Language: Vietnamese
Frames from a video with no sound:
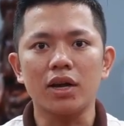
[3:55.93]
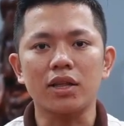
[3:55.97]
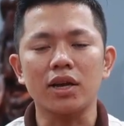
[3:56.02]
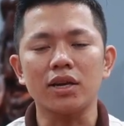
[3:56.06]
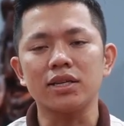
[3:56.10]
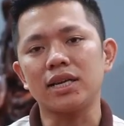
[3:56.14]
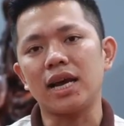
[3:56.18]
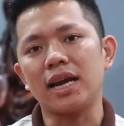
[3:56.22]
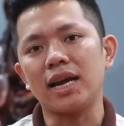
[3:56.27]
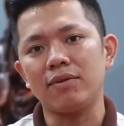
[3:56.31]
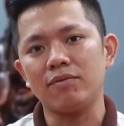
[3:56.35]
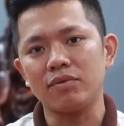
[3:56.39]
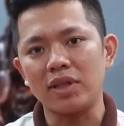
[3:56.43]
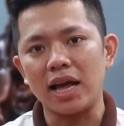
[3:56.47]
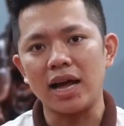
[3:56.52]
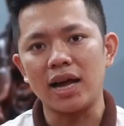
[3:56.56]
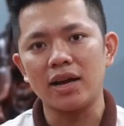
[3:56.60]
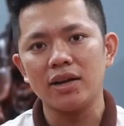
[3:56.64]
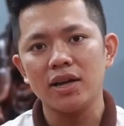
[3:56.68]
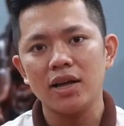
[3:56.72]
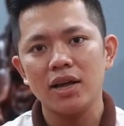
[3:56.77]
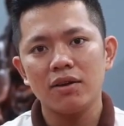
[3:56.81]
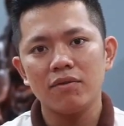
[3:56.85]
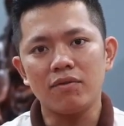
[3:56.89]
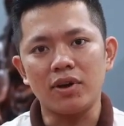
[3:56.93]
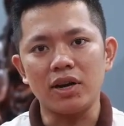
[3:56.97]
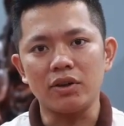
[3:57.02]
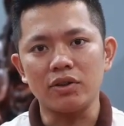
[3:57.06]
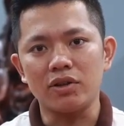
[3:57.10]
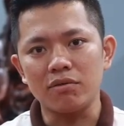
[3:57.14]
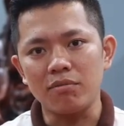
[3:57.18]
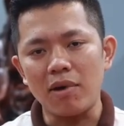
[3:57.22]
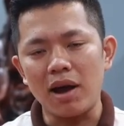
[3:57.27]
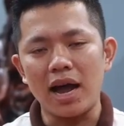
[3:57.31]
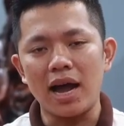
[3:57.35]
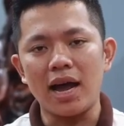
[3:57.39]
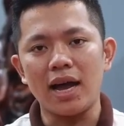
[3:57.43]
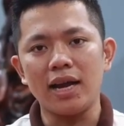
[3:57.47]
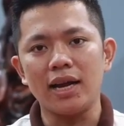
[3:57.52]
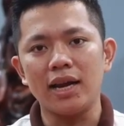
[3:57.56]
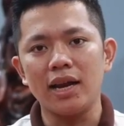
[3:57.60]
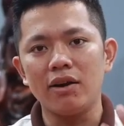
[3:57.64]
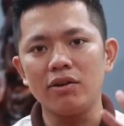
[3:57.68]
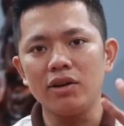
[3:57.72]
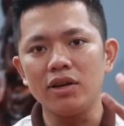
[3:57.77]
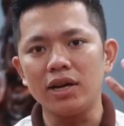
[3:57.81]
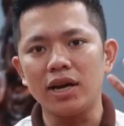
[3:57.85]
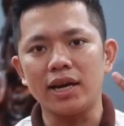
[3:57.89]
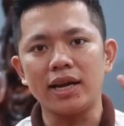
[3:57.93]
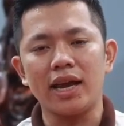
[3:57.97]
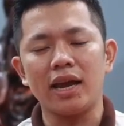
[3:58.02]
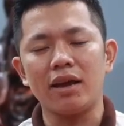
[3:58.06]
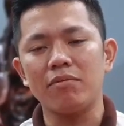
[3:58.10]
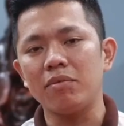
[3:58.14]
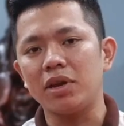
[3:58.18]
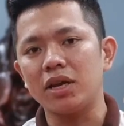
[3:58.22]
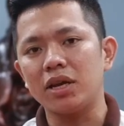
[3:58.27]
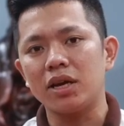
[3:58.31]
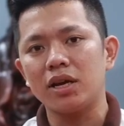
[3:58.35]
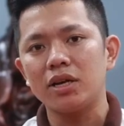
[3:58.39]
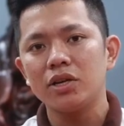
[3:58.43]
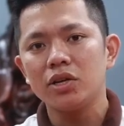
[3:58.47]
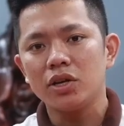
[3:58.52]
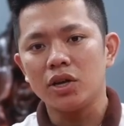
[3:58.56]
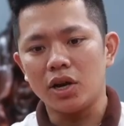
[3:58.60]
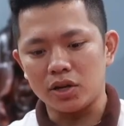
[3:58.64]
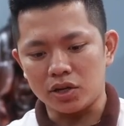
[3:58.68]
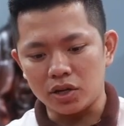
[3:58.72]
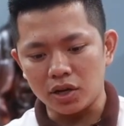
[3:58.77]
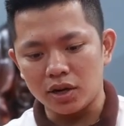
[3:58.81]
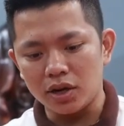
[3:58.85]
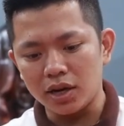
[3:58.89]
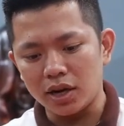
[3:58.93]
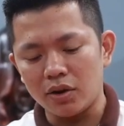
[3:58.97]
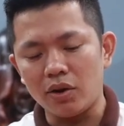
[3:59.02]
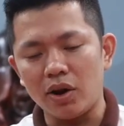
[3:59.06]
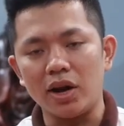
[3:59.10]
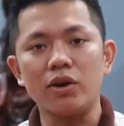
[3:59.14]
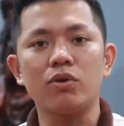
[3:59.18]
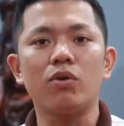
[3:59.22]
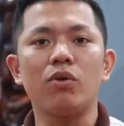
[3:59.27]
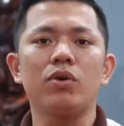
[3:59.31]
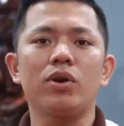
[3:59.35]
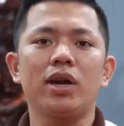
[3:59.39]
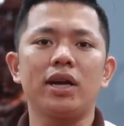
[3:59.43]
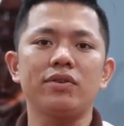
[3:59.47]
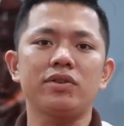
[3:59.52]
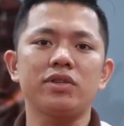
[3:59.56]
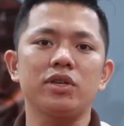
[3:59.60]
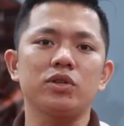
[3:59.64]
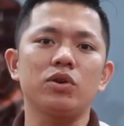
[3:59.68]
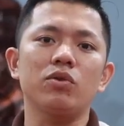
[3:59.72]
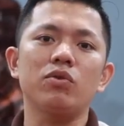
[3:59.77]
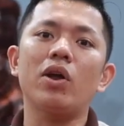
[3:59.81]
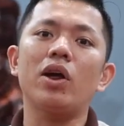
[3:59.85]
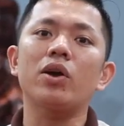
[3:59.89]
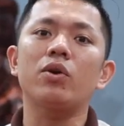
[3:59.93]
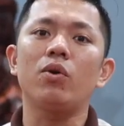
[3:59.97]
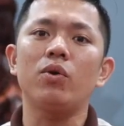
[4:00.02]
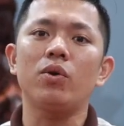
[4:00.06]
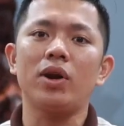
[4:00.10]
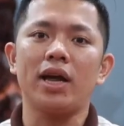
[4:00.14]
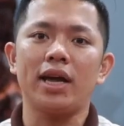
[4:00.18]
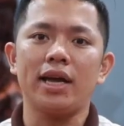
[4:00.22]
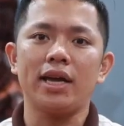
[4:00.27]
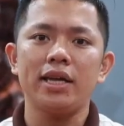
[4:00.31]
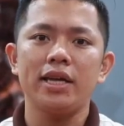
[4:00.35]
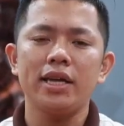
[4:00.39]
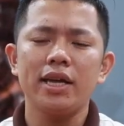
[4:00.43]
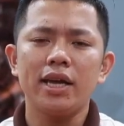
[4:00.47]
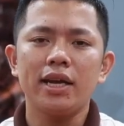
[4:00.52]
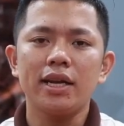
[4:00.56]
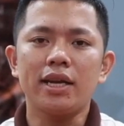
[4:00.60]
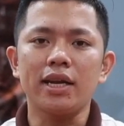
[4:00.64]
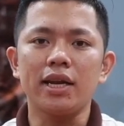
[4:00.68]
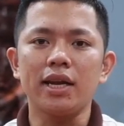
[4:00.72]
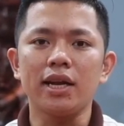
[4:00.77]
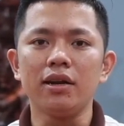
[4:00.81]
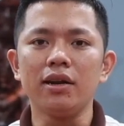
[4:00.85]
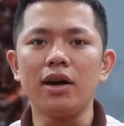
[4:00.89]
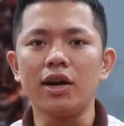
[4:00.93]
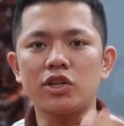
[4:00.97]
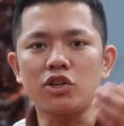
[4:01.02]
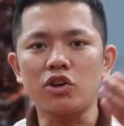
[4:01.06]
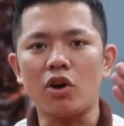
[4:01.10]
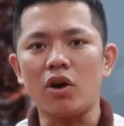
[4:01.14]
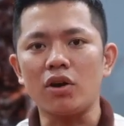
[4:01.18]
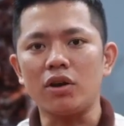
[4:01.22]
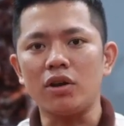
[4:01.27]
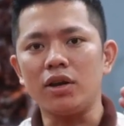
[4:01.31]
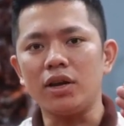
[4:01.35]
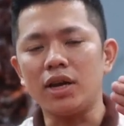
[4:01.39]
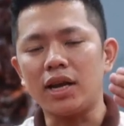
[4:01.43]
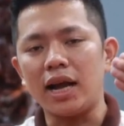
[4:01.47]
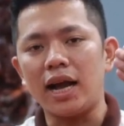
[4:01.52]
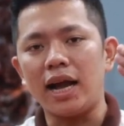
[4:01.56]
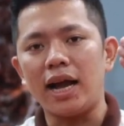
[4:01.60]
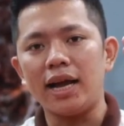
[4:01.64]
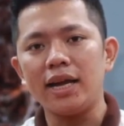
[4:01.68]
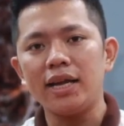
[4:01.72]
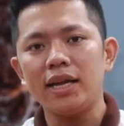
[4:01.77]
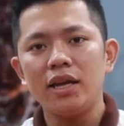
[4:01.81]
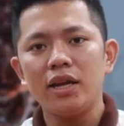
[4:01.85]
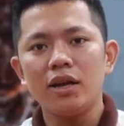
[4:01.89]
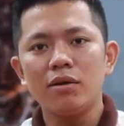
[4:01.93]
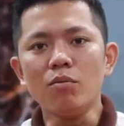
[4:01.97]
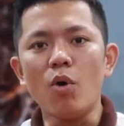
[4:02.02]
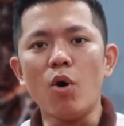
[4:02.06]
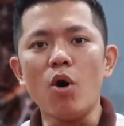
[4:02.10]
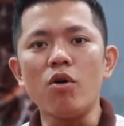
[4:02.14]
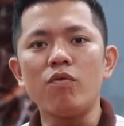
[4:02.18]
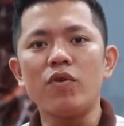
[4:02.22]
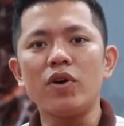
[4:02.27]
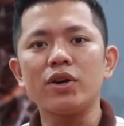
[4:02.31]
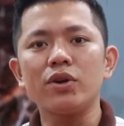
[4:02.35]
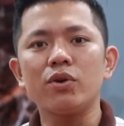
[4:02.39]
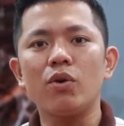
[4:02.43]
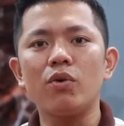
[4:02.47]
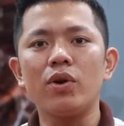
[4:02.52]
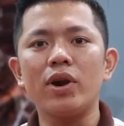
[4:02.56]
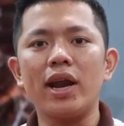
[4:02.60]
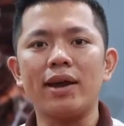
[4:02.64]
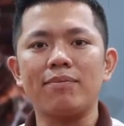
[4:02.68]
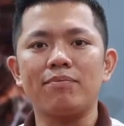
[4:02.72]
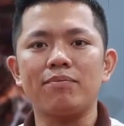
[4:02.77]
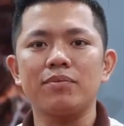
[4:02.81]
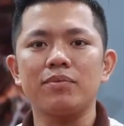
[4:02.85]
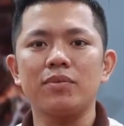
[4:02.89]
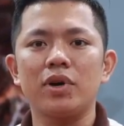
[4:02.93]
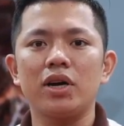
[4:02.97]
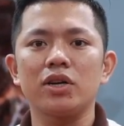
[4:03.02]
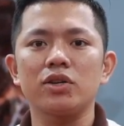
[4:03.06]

thời gian năm tháng. Và điều thứ ba, nếu như anh em mình ở chơi cái loại gỗ này, sử dụng loại gỗ này thì lựa chọn những cái bộ vân gỗ đẹp